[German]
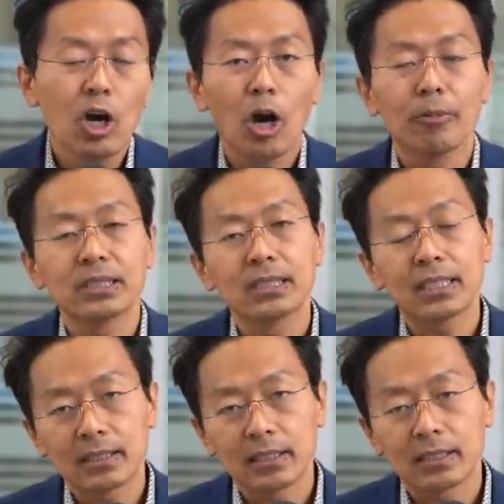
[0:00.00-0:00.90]
ob es nicht
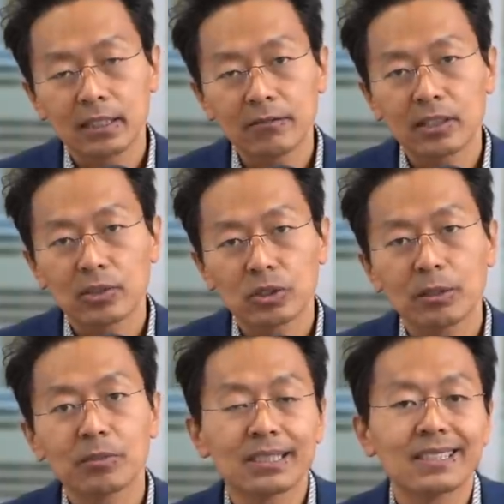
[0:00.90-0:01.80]
Alternativen dazu
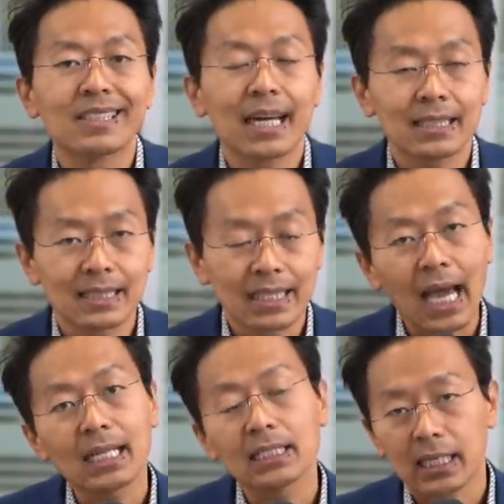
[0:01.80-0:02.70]
gibt, dass diese Daten
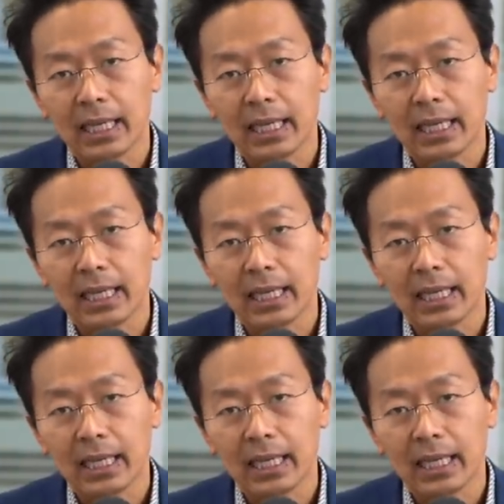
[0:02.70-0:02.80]
gar nicht